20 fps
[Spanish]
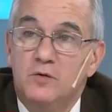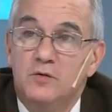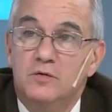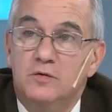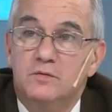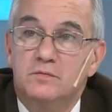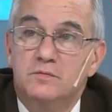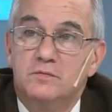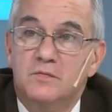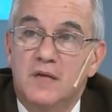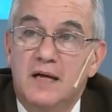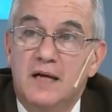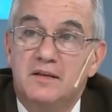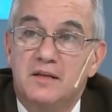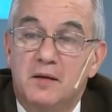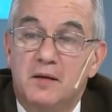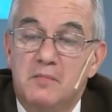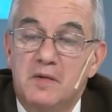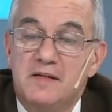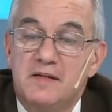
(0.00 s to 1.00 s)
Del Perú.
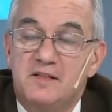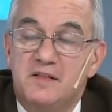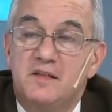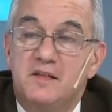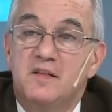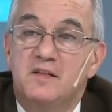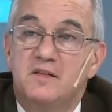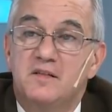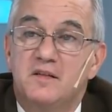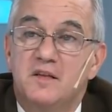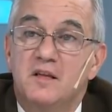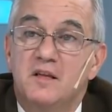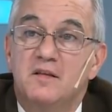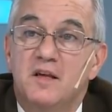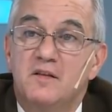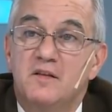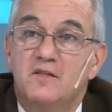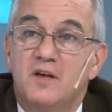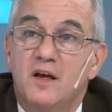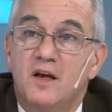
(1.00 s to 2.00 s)
Hasta
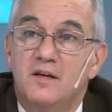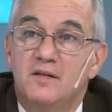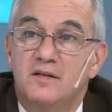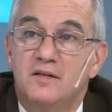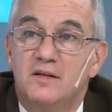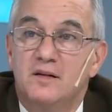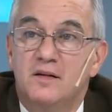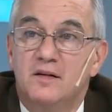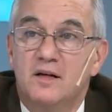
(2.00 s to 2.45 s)
1776.